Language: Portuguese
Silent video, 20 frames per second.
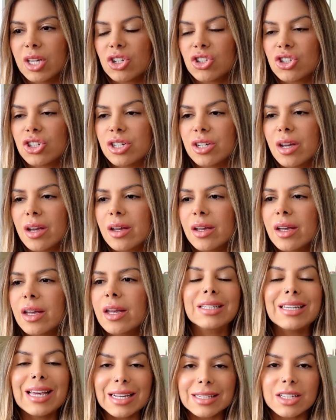minha tia.
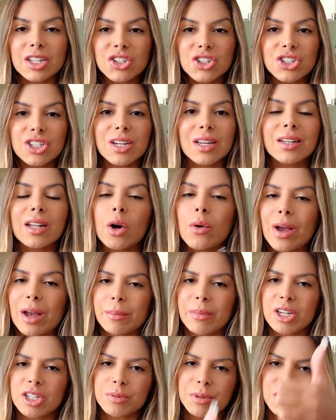E essa tia não é a
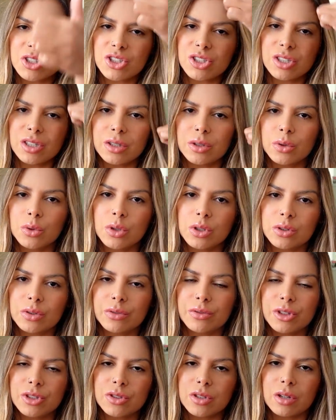mesma tia do
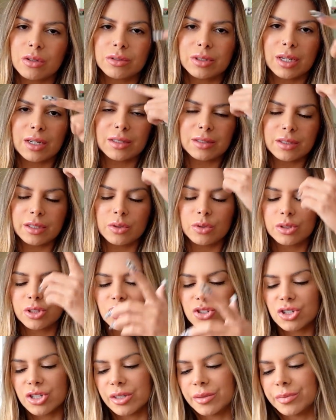outro vídeo, não, tá? É outra
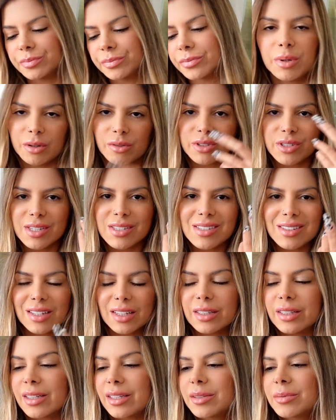tia, pra vocês
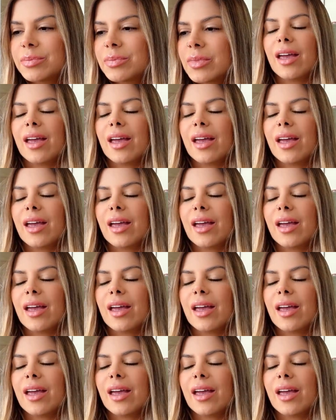entenderem.